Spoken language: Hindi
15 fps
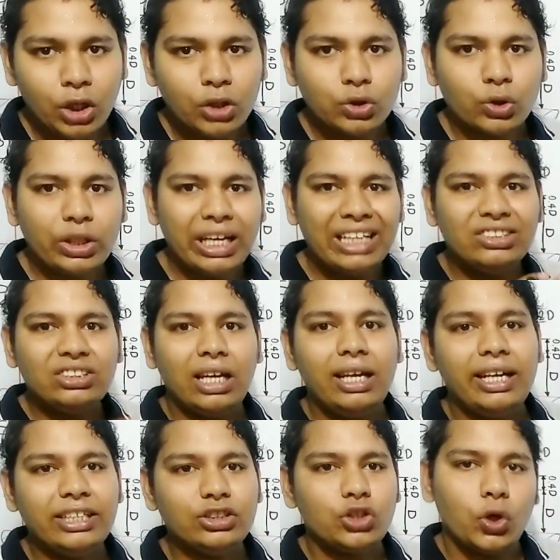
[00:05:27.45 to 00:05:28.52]
तो कैस्टल
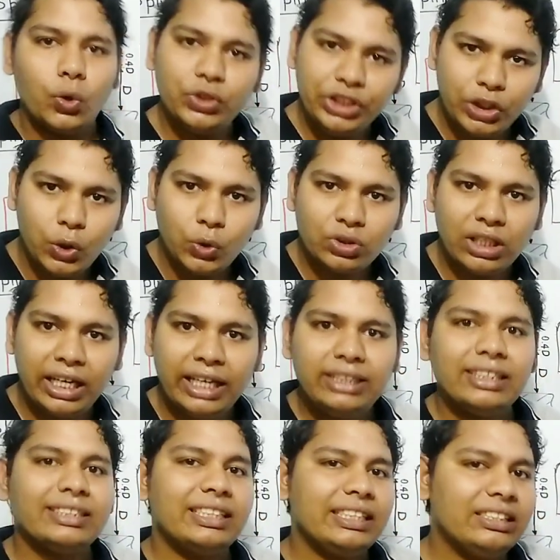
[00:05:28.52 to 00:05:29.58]
नट स्लोटेड होता है
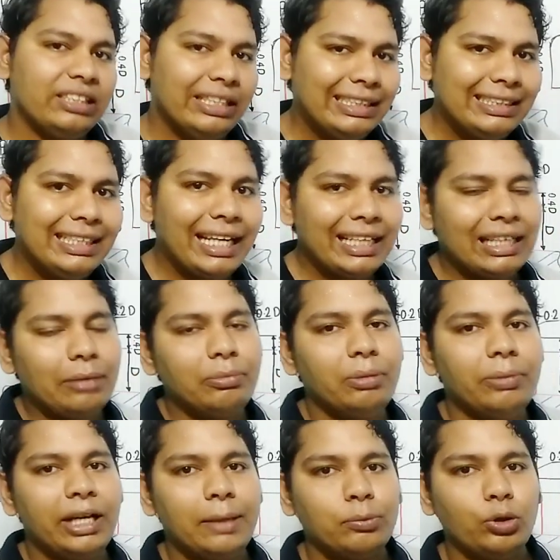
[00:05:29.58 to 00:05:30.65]
जैसा कि थ्री डायग्राम में
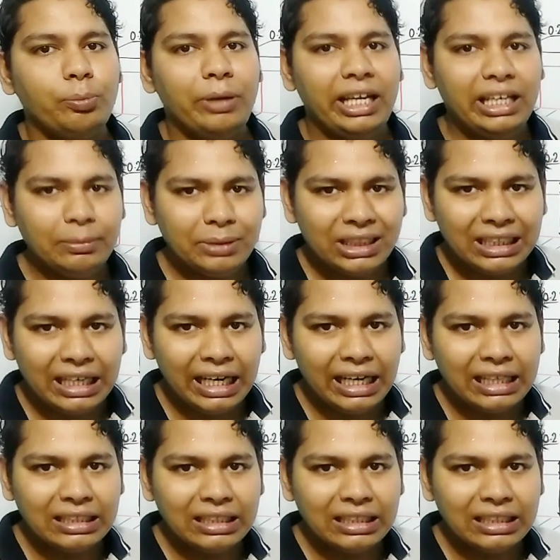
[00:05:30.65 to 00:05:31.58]
मैंने आपको पहले भी दिखाया